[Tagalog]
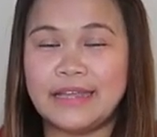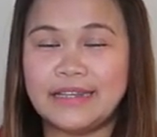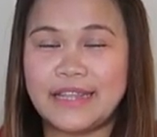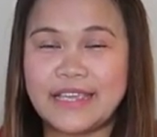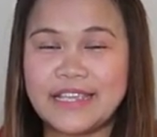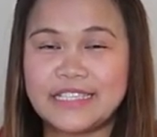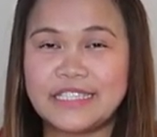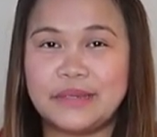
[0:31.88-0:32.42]

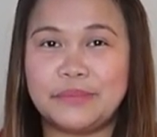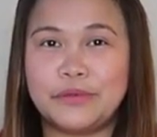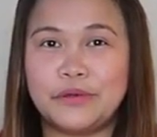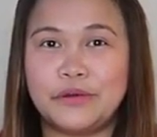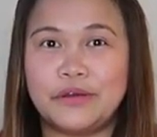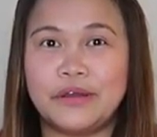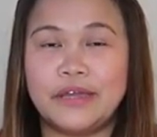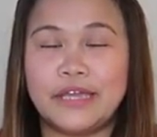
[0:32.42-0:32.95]
naisip
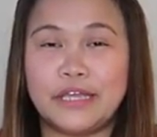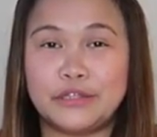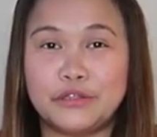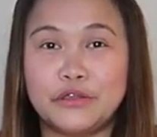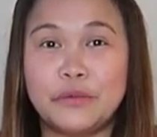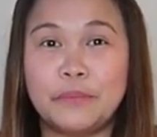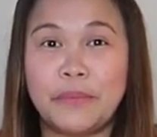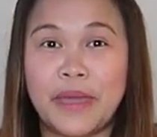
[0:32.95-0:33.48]
ko, ito
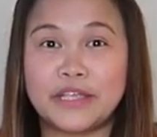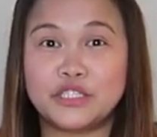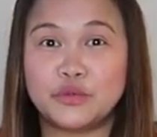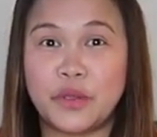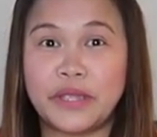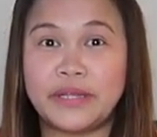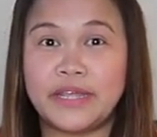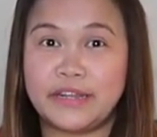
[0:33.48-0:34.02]
yung best
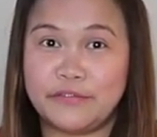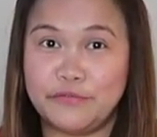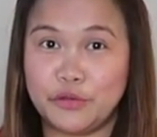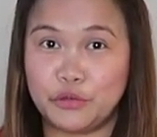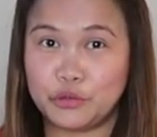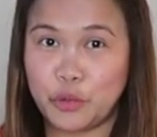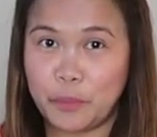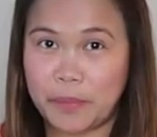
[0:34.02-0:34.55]
way na
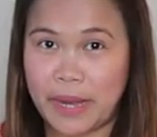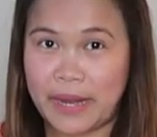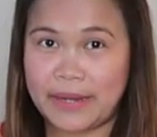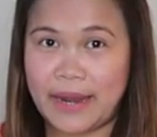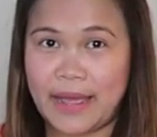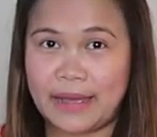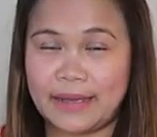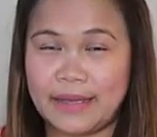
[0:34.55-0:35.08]
i-review ko itong
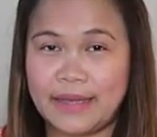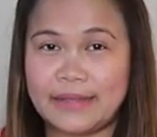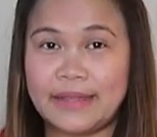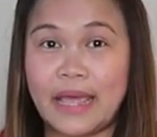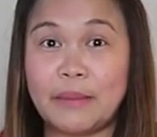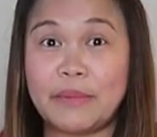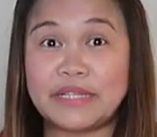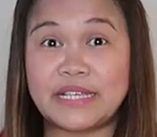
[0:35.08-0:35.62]
product.
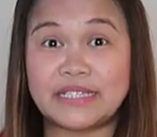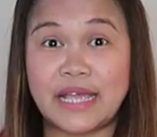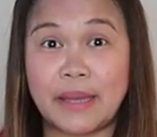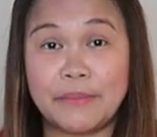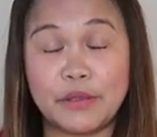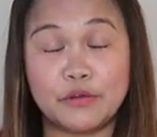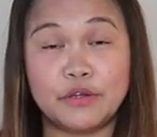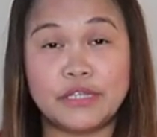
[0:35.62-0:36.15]
Dahil
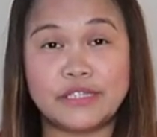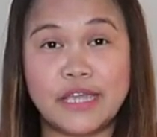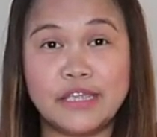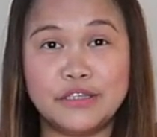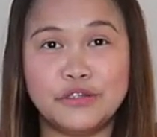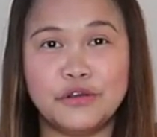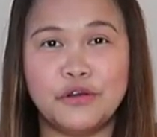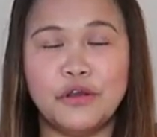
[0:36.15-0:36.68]
masasabi ko na sa
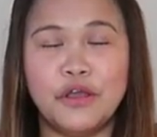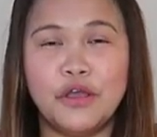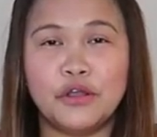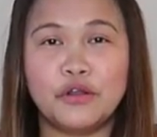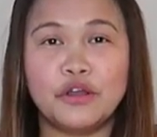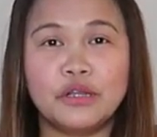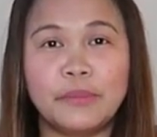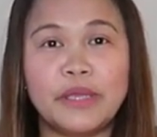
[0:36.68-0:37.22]
inyo
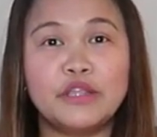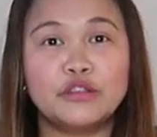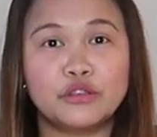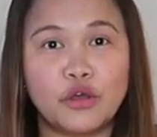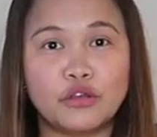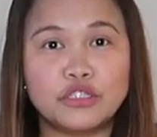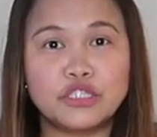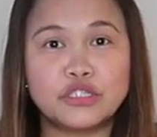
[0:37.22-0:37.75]
kung ano ba
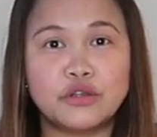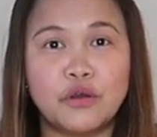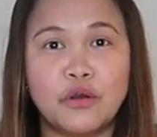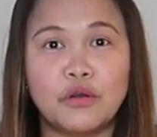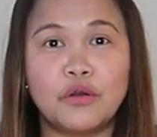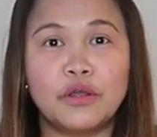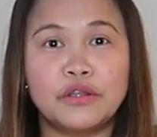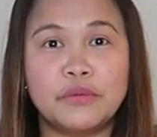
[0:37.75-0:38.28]
yung thoughts
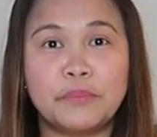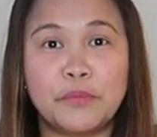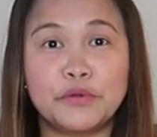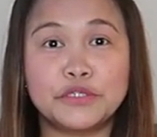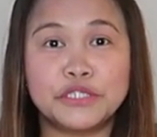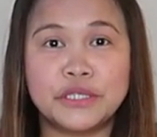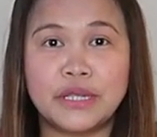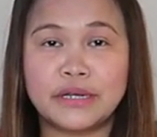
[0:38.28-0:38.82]
ko, kung ano yung
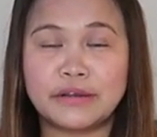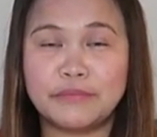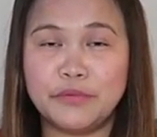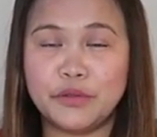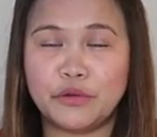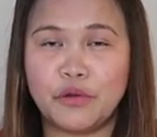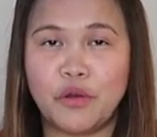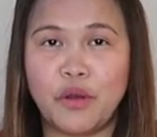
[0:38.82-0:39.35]
personal
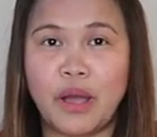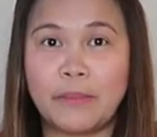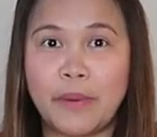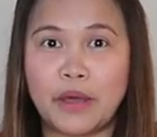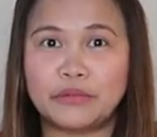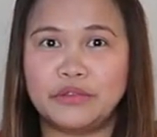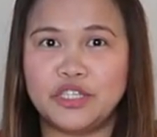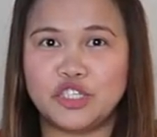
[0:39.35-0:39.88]
review ko
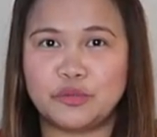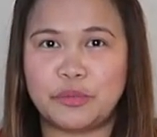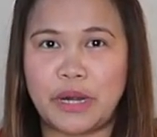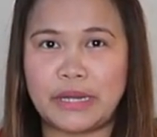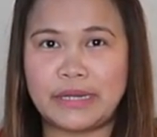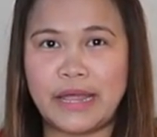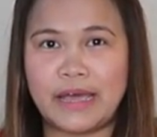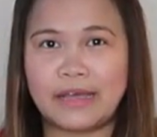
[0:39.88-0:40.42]
about this
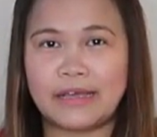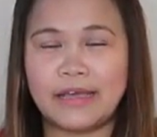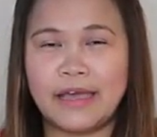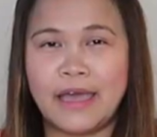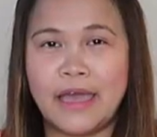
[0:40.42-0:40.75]
product.